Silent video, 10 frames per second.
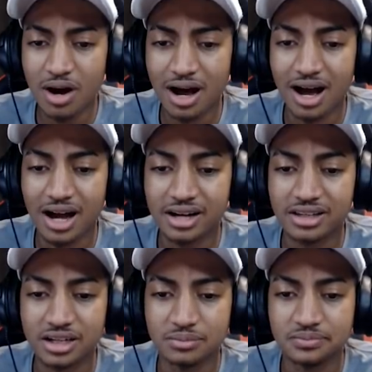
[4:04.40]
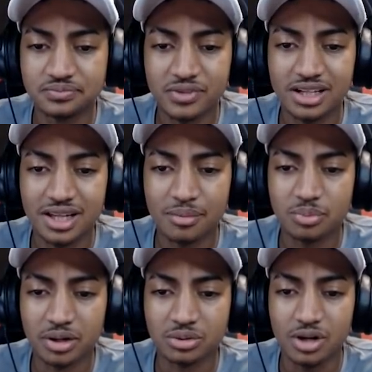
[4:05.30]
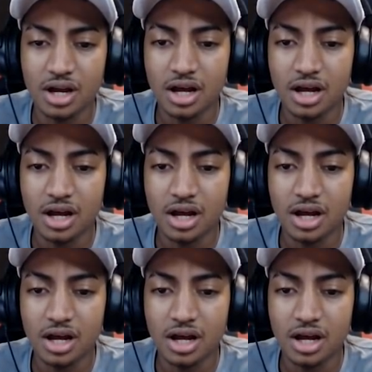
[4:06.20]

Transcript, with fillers: um... Ah, ele tá aqui. Ele tá muito perto.